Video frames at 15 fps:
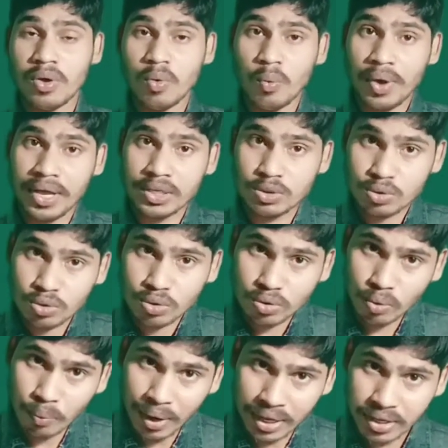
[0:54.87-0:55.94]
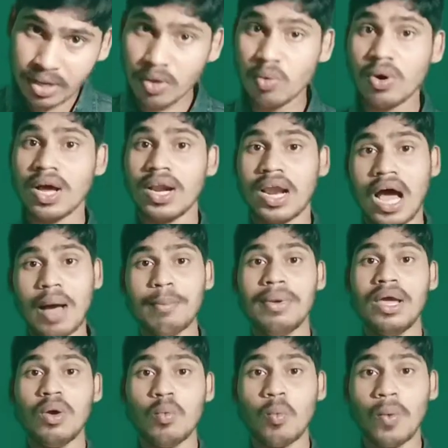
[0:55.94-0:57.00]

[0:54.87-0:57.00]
हुए जो व्यक्तियों का नाम है